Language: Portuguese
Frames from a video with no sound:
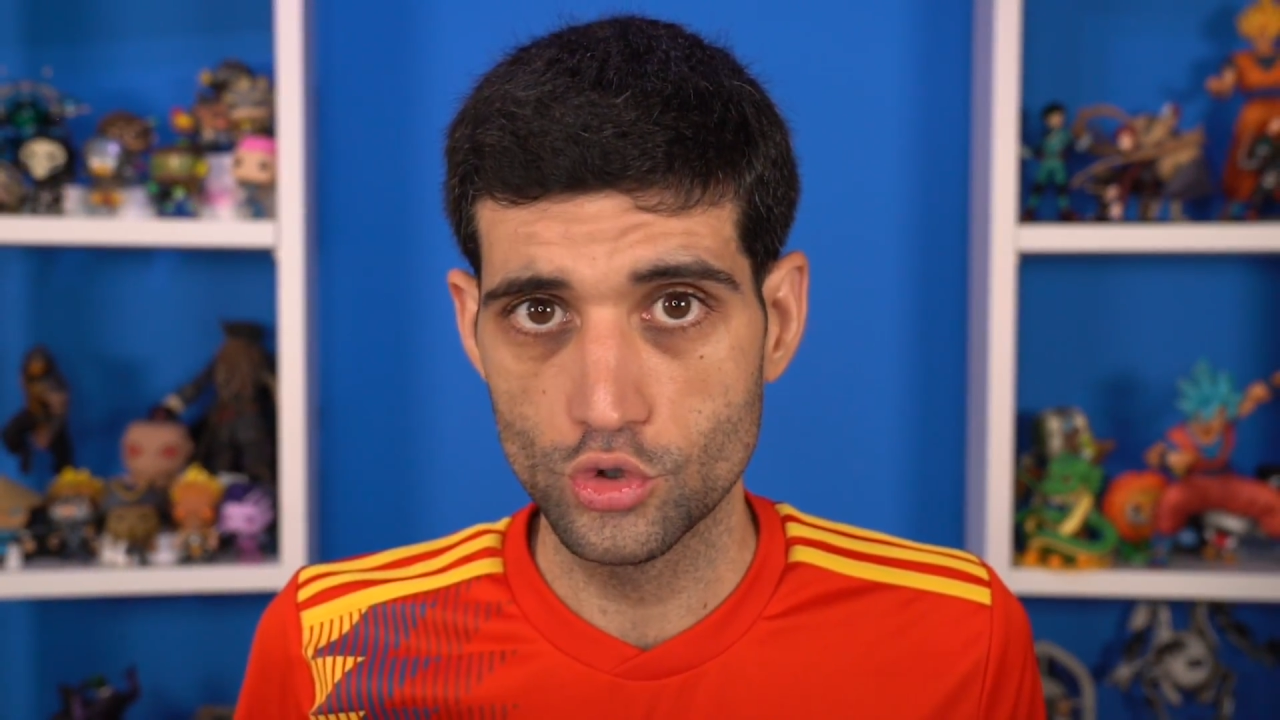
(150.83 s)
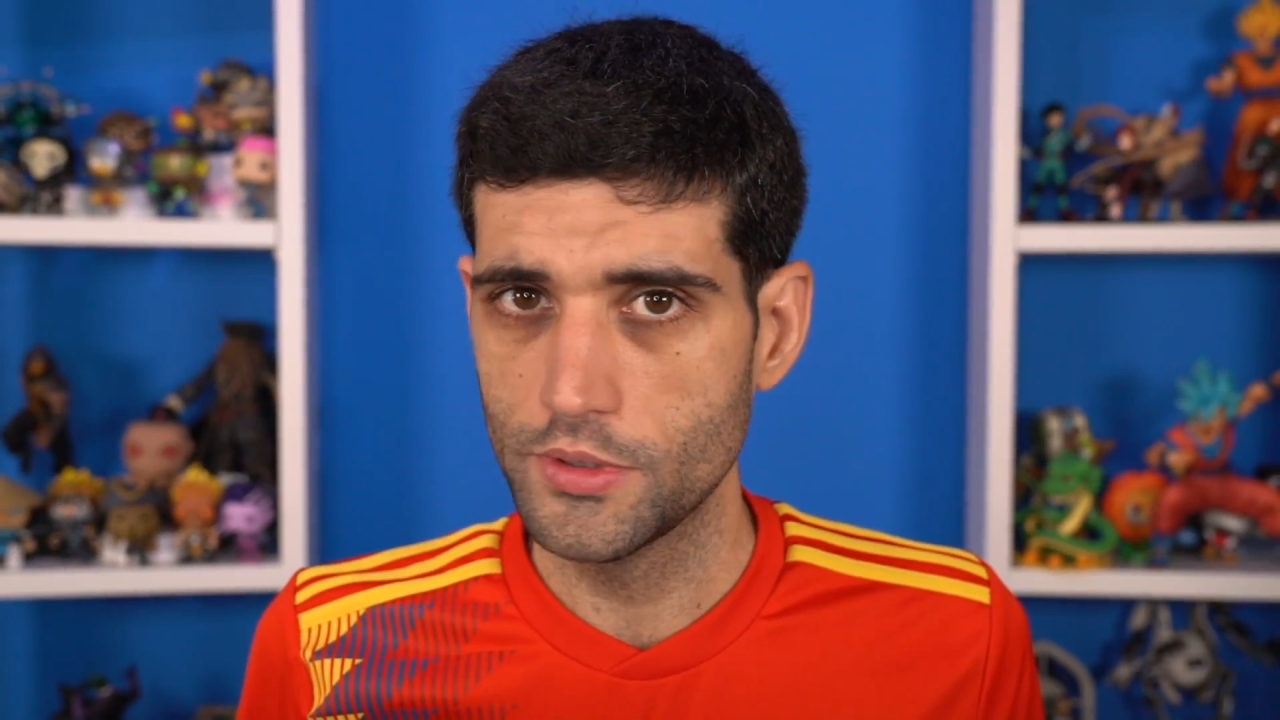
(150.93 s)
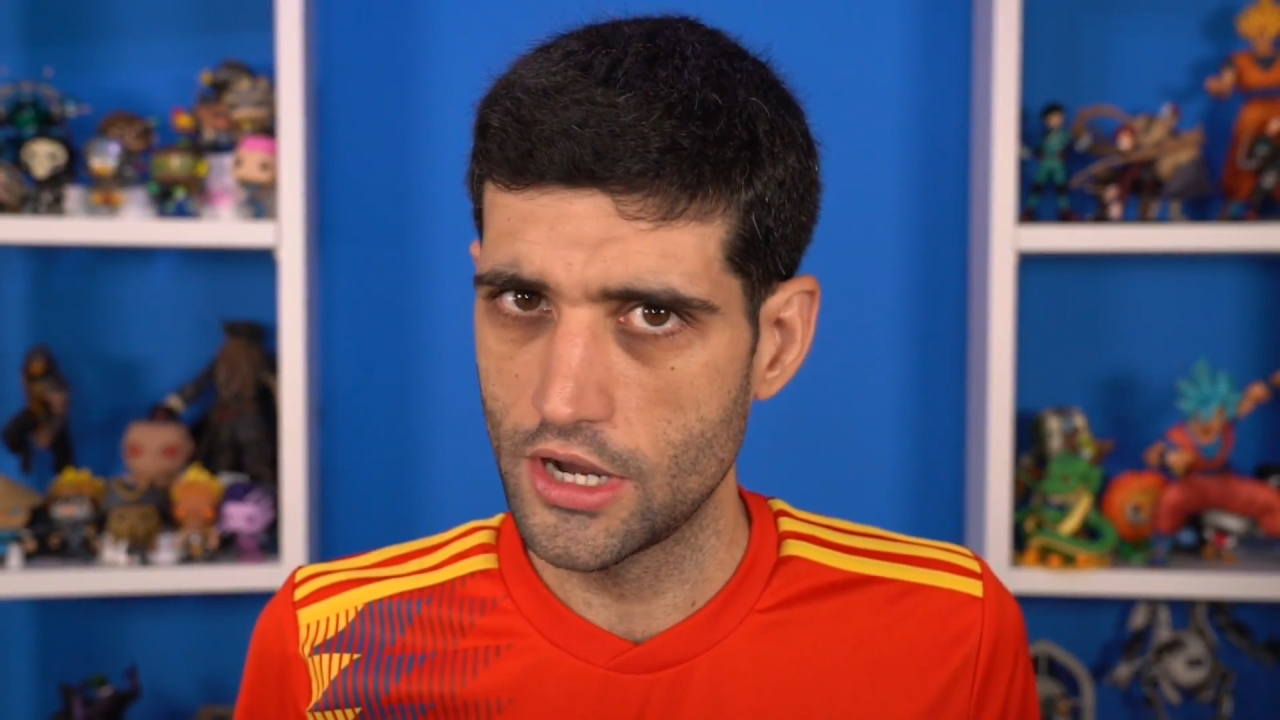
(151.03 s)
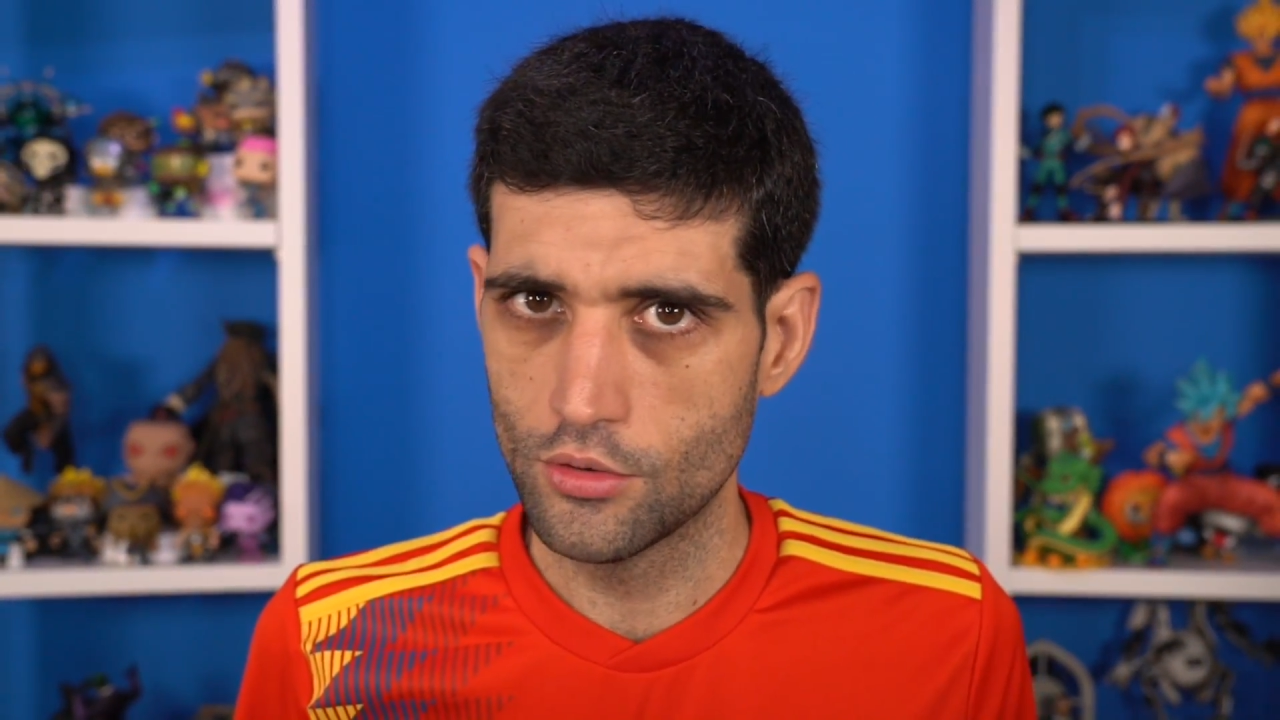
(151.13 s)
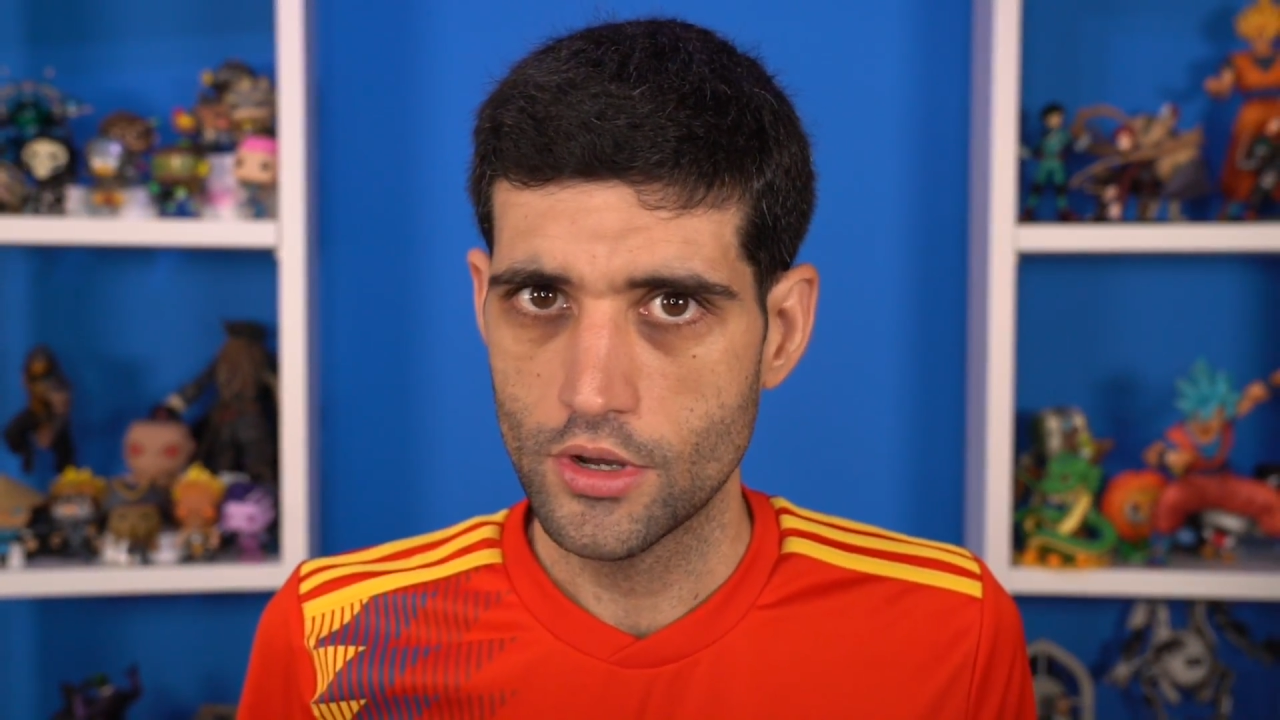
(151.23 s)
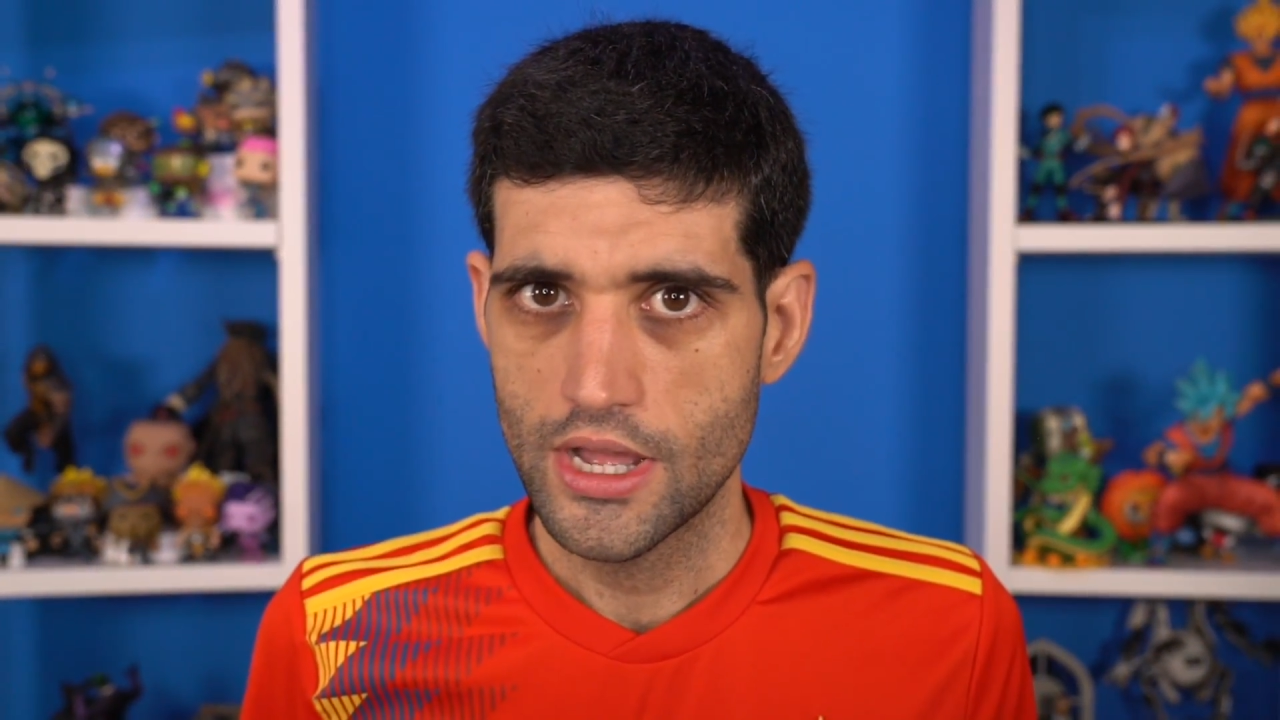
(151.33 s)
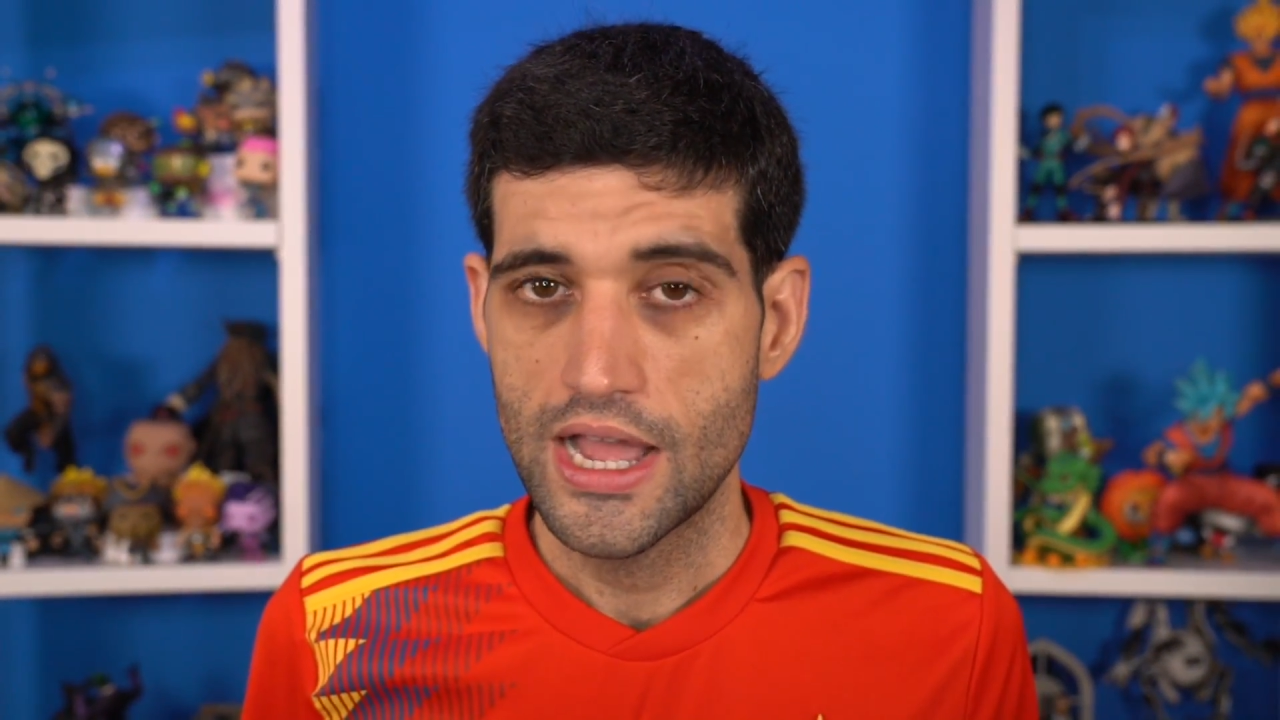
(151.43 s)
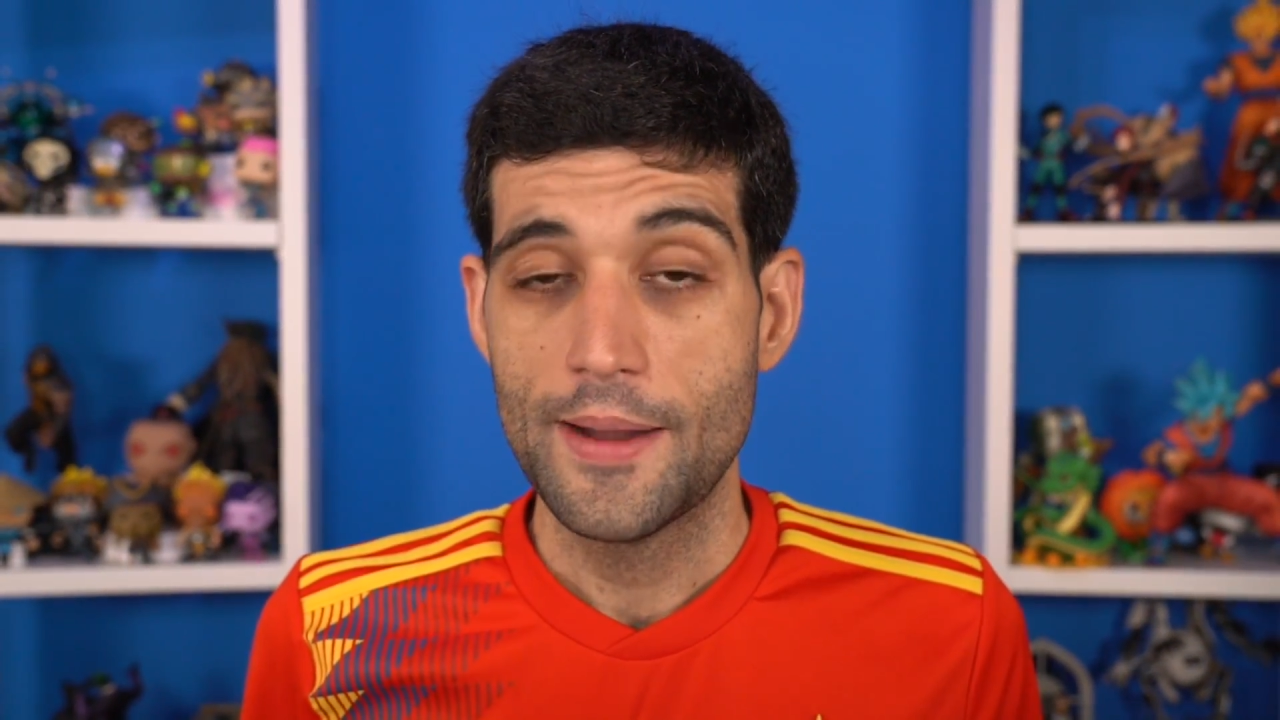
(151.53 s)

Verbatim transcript: YouTube, não.